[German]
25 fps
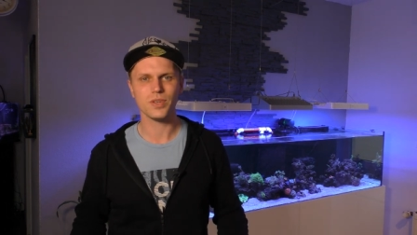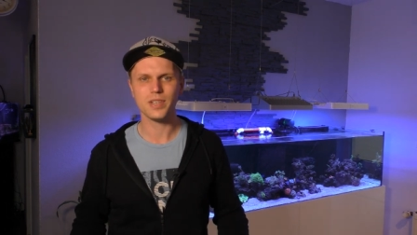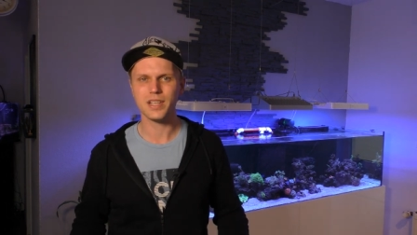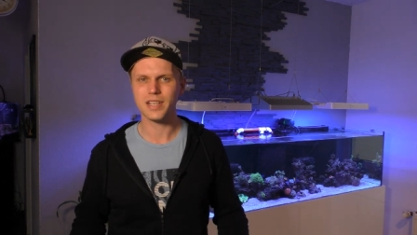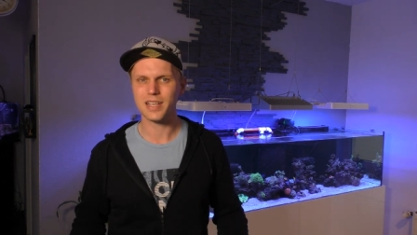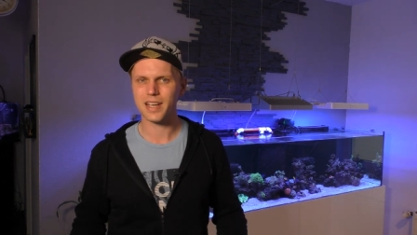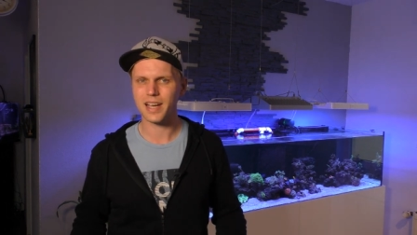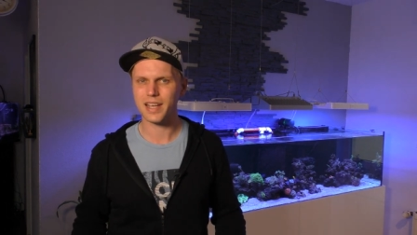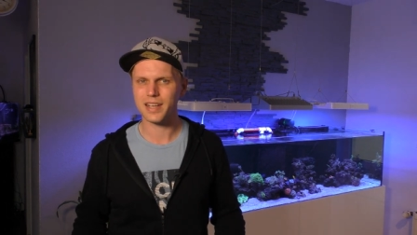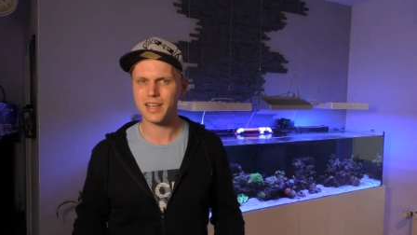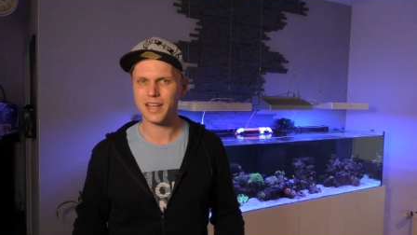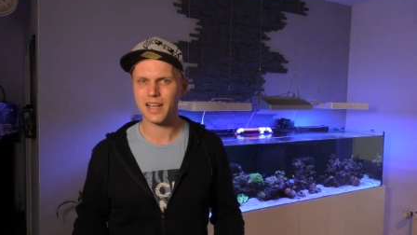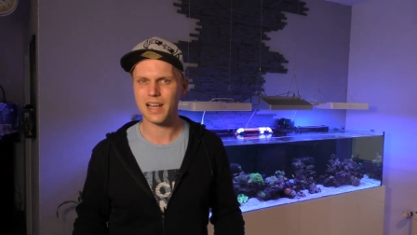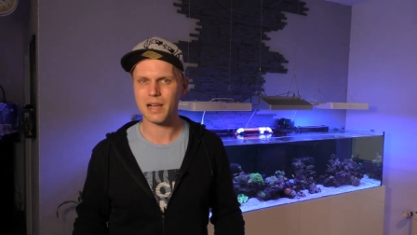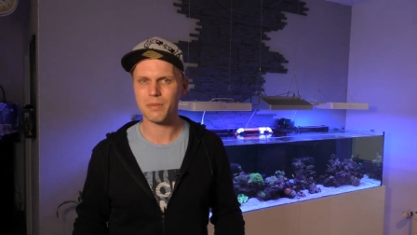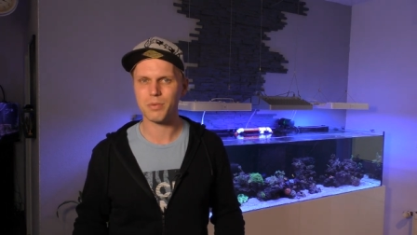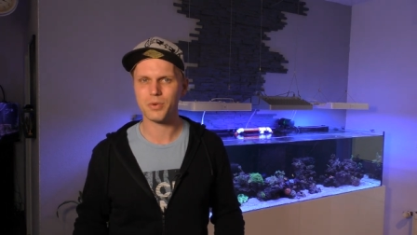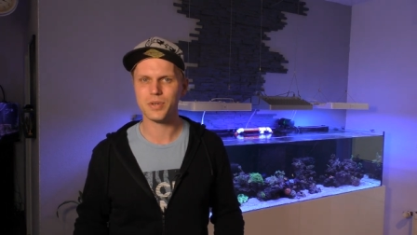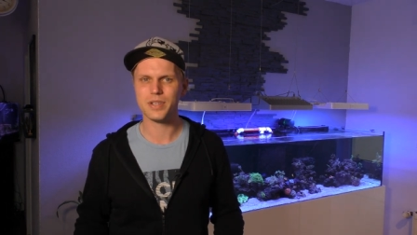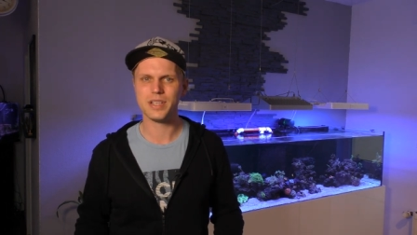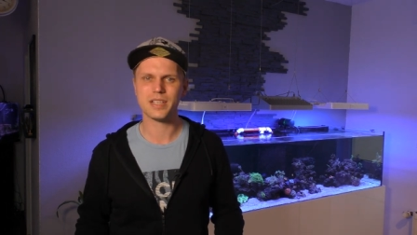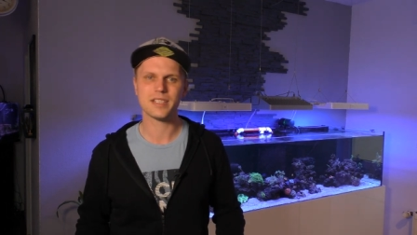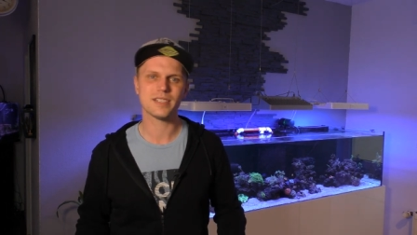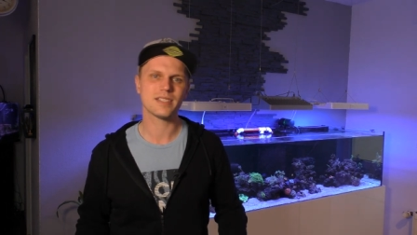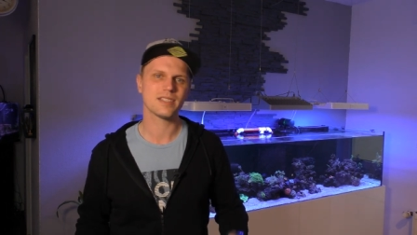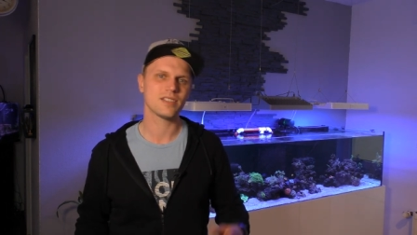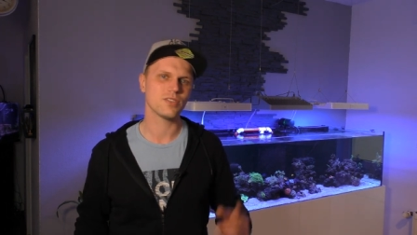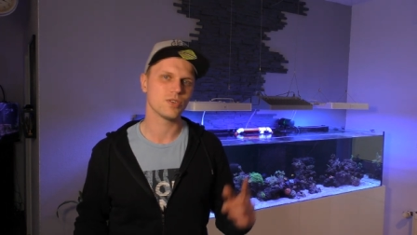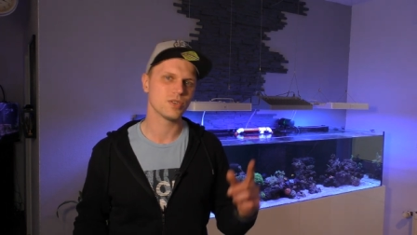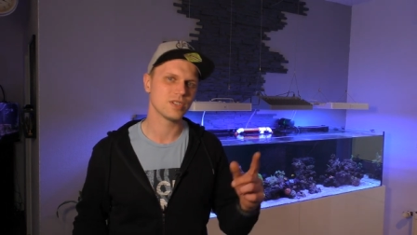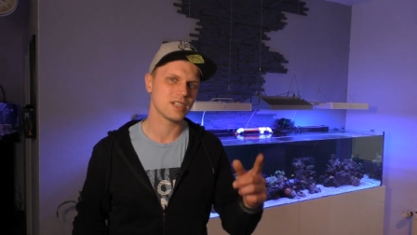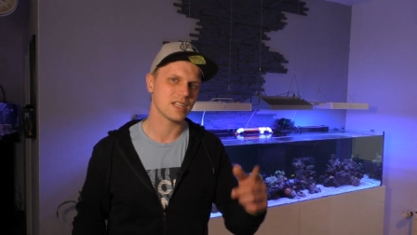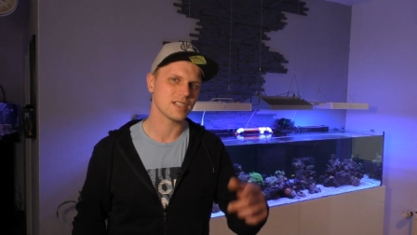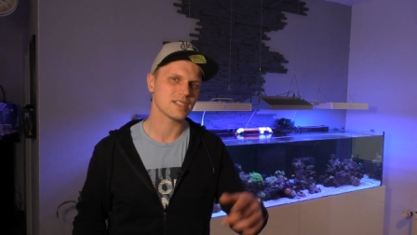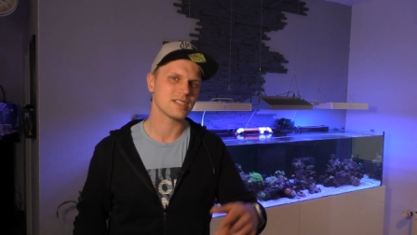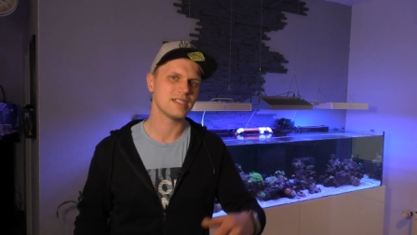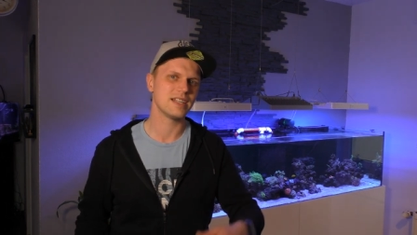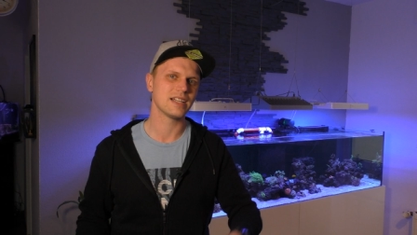und den Kanal abonnierst
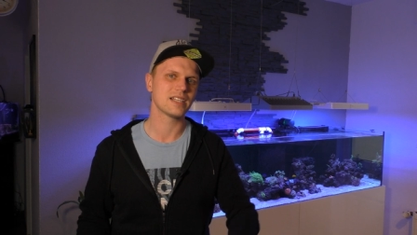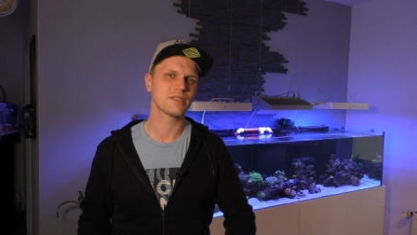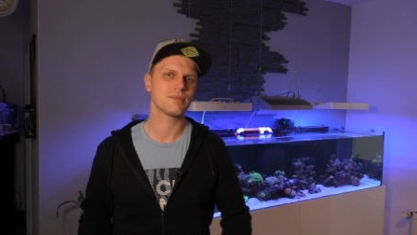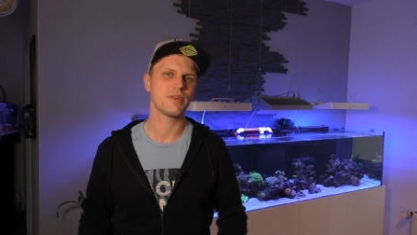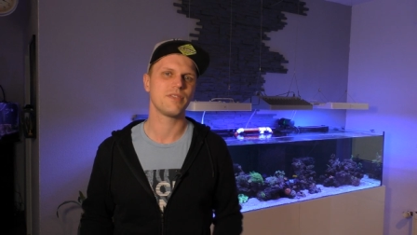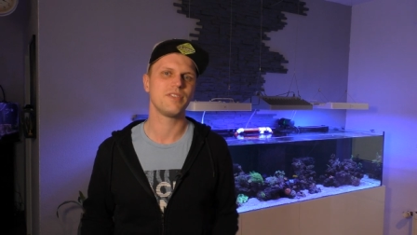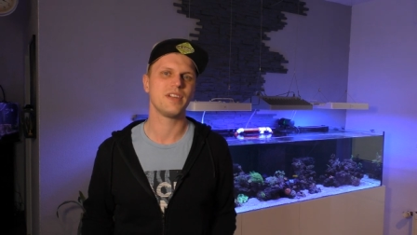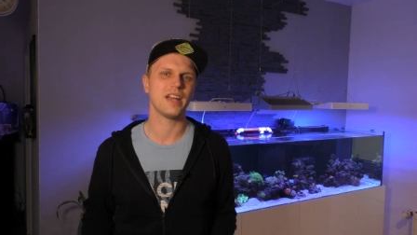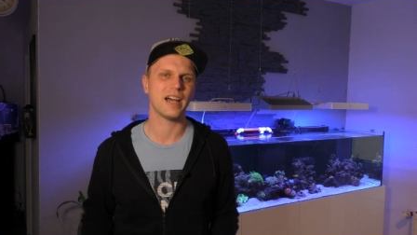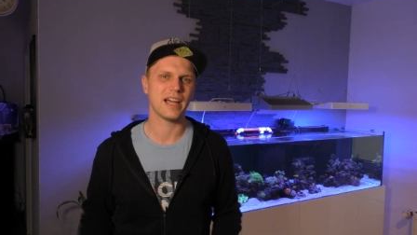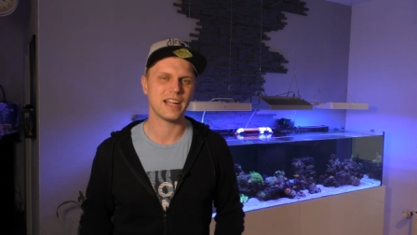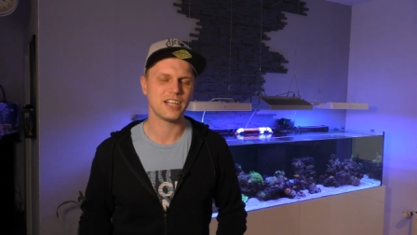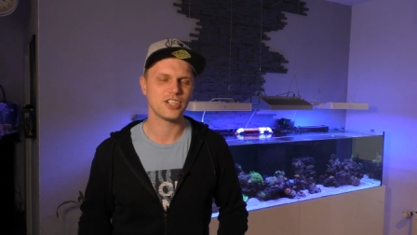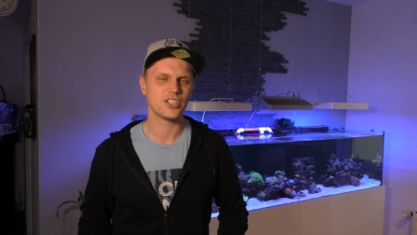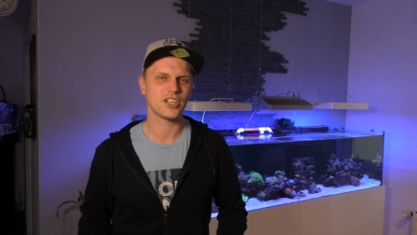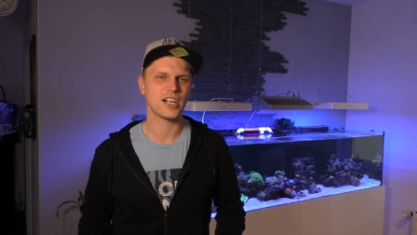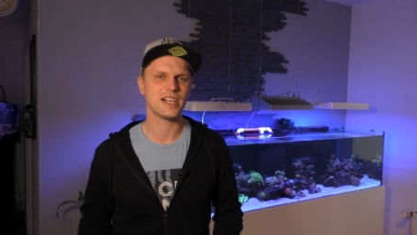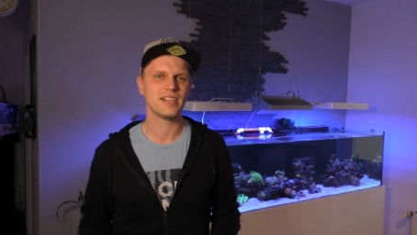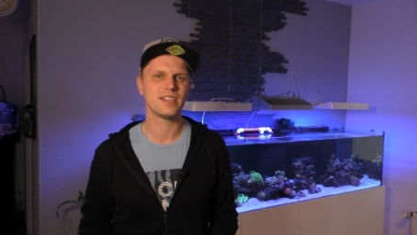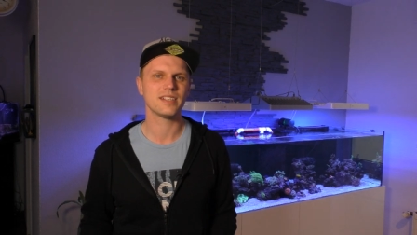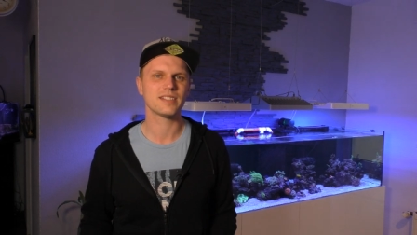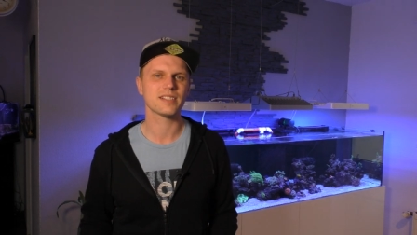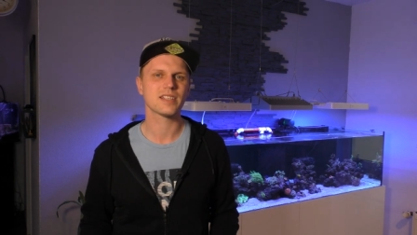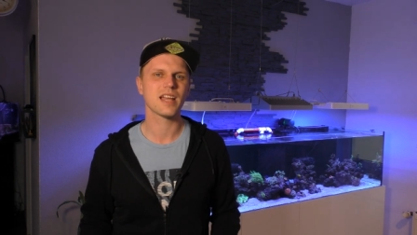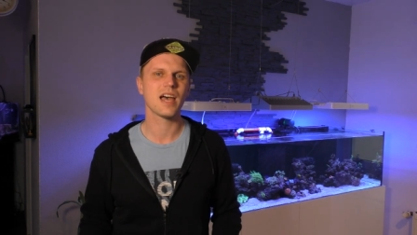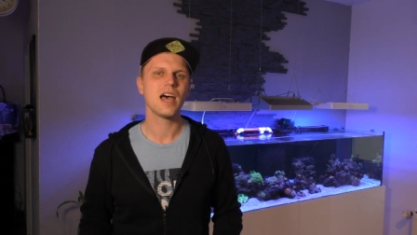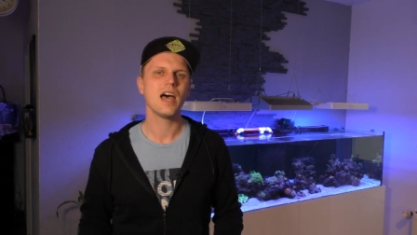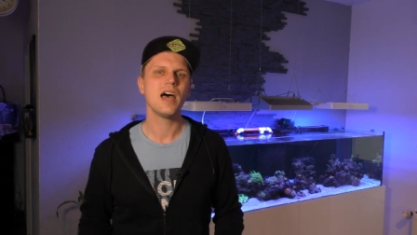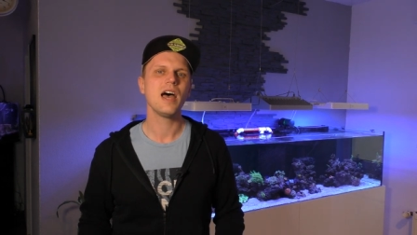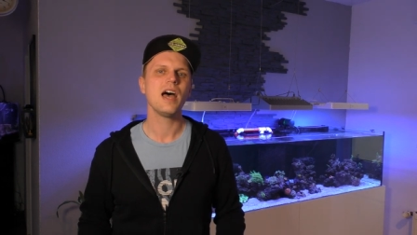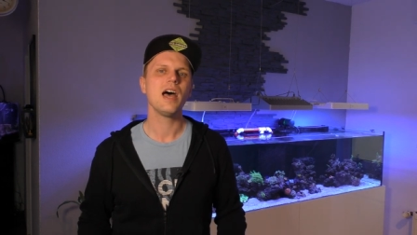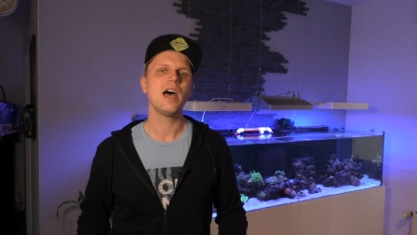und das nächste Mal wieder einschaltest.